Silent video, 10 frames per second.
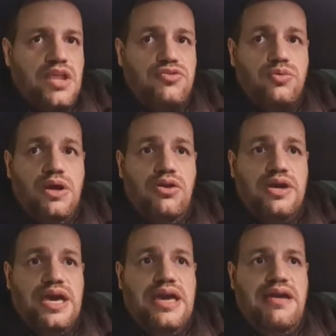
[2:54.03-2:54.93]
su quello
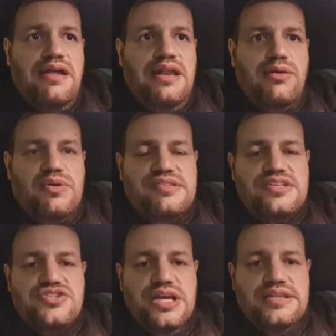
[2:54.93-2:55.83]
che è questa
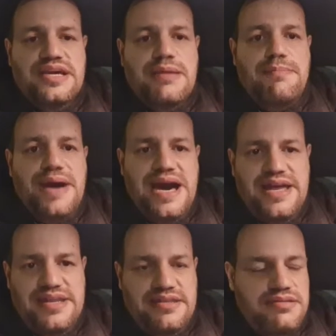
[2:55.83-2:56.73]
scelta che
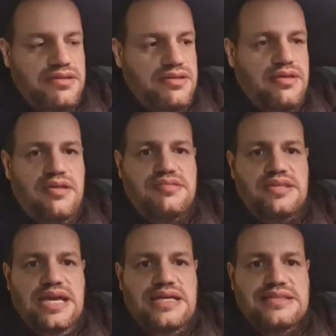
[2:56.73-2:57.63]
pare
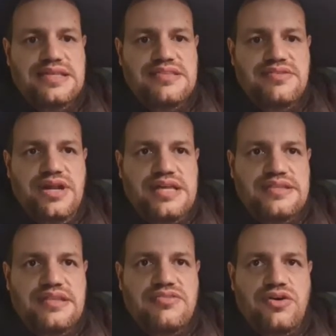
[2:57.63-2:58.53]
sia
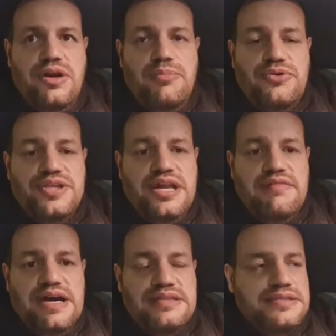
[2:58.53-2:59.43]
intenzionata da zona a portare
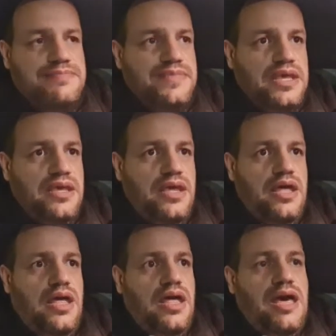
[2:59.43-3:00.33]
avanti.
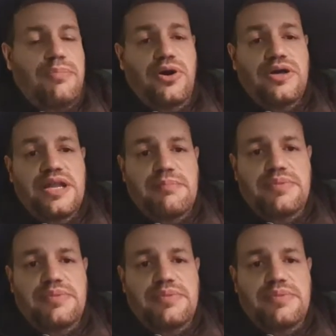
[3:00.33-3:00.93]
E poi in,